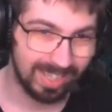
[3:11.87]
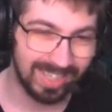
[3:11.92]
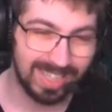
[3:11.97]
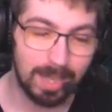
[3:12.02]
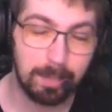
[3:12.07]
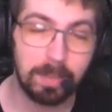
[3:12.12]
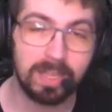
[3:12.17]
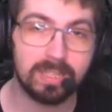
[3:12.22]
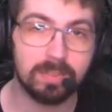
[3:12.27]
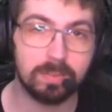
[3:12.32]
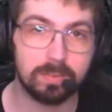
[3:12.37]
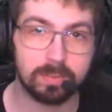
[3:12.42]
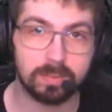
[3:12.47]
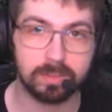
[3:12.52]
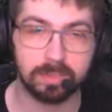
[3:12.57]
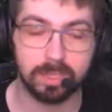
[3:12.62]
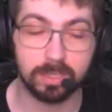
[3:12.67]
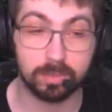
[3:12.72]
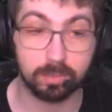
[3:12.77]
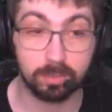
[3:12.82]
il n'y en a pas tant
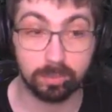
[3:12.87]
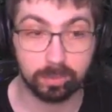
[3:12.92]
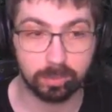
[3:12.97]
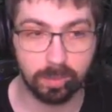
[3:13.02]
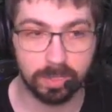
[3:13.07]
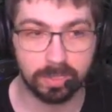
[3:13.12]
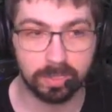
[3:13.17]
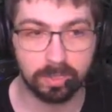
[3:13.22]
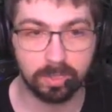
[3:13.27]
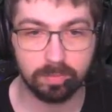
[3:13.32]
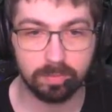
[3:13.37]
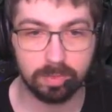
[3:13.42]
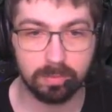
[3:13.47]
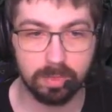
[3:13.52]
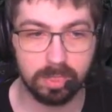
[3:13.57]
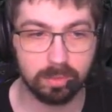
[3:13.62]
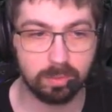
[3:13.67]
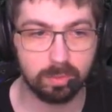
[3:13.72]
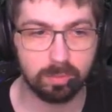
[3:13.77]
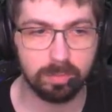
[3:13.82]
que ça. Je, m'attendais
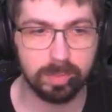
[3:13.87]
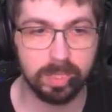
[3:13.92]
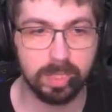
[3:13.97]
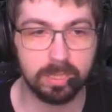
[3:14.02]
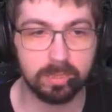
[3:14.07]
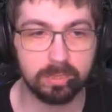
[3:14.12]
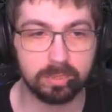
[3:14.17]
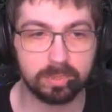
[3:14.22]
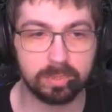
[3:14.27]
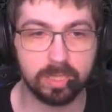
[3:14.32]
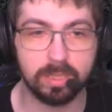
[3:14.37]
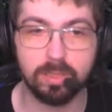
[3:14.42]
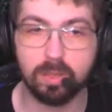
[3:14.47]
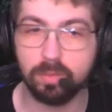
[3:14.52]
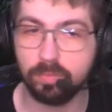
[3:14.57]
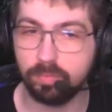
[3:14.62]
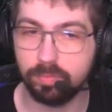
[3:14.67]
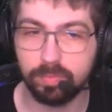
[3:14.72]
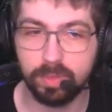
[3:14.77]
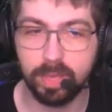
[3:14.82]
vraiment à tomber dans un
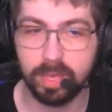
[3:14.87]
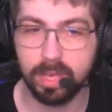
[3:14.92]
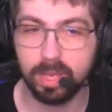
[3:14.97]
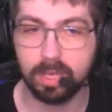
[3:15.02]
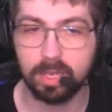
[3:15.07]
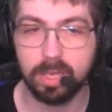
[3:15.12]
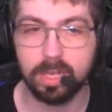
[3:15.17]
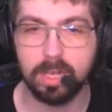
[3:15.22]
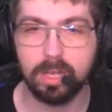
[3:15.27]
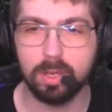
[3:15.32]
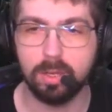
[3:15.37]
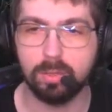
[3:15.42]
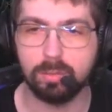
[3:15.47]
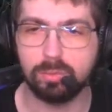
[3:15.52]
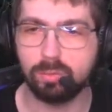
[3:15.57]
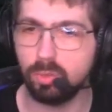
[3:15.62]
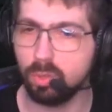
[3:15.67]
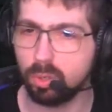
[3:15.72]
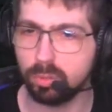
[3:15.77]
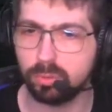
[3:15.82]
enfer,
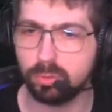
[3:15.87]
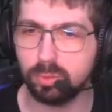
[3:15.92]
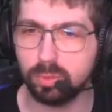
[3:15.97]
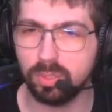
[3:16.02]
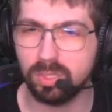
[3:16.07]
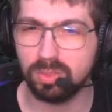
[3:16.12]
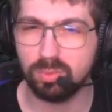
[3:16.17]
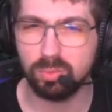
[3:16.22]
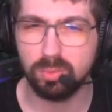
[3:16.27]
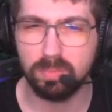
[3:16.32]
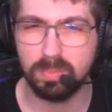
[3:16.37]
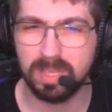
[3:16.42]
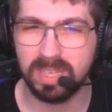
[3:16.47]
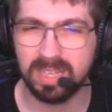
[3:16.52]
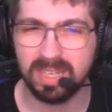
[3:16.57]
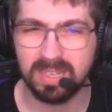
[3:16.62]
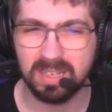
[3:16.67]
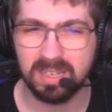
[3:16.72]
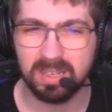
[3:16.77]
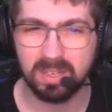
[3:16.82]
torturer torturé et tout,
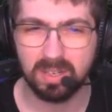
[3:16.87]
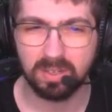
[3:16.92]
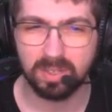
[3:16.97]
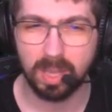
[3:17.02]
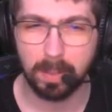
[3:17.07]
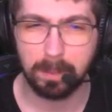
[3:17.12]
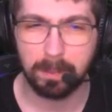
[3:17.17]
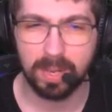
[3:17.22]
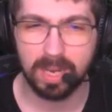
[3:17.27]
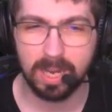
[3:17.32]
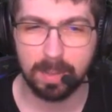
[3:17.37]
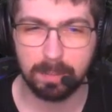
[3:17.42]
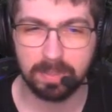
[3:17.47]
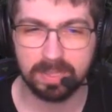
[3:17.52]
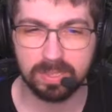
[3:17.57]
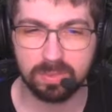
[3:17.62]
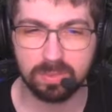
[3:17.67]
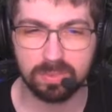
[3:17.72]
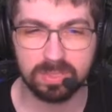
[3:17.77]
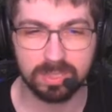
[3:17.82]
mais on n'a pas
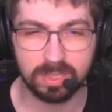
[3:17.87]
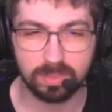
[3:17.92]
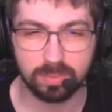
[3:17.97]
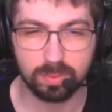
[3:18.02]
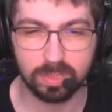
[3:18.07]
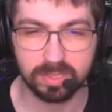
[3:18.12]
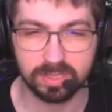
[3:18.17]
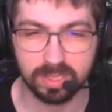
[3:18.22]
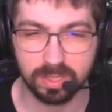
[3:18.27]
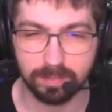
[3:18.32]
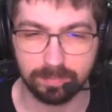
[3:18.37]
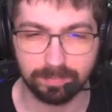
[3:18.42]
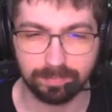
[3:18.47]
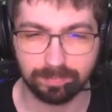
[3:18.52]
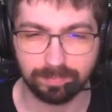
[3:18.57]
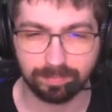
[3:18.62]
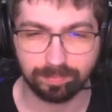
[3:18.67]
l'impression que ça soit ça.